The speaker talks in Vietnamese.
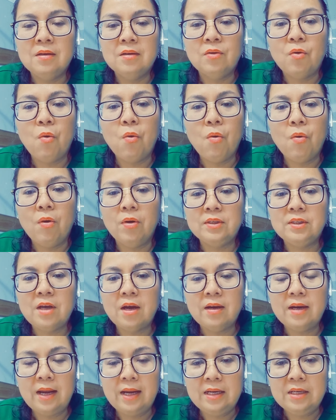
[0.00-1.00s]
của
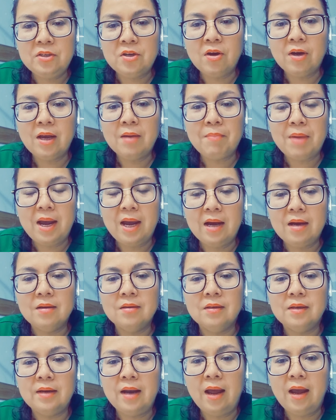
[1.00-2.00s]
chợ này cho các bạn
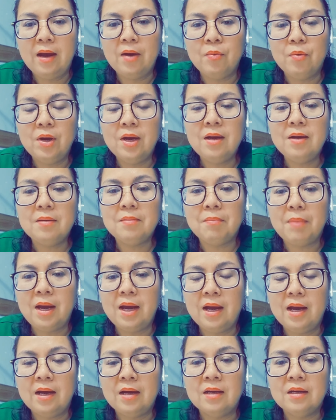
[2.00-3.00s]
người nào á
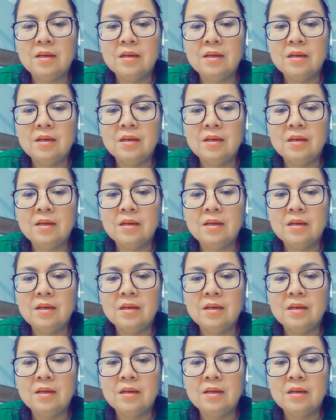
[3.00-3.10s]
mà